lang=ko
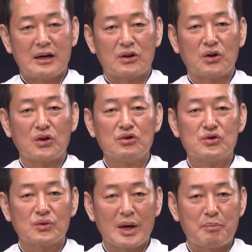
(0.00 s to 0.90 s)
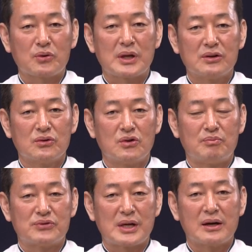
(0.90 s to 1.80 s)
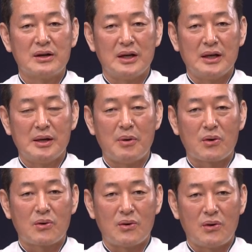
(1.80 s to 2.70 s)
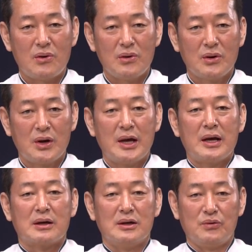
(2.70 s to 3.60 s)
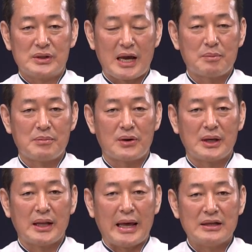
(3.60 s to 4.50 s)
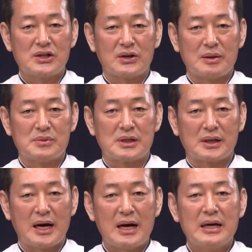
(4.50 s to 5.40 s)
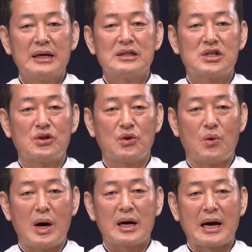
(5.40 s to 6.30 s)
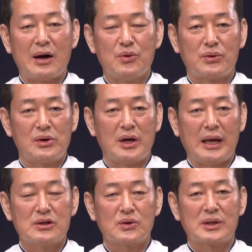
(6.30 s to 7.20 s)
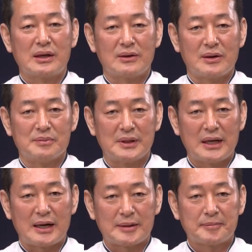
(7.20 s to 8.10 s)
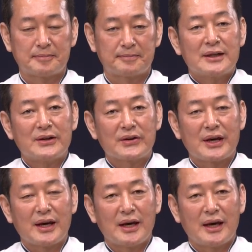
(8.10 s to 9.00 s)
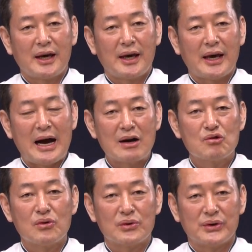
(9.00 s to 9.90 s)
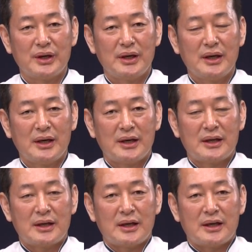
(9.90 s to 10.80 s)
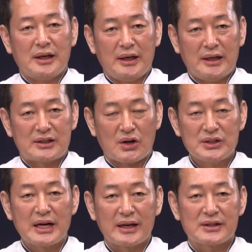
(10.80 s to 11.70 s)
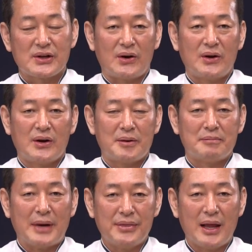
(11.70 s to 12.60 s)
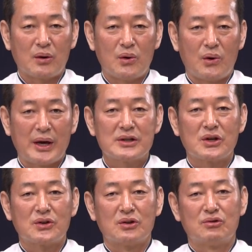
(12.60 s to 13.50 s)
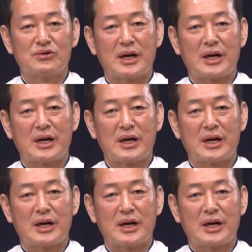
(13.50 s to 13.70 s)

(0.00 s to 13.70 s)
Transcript: 그러던 중에 폭탄으로 부상을 입었고 그 위생병인 엔저림 씨가 치료와 간호를 해줬다는 겁니다. 그렇게 한국의 전장에서 만나고 해줬던 두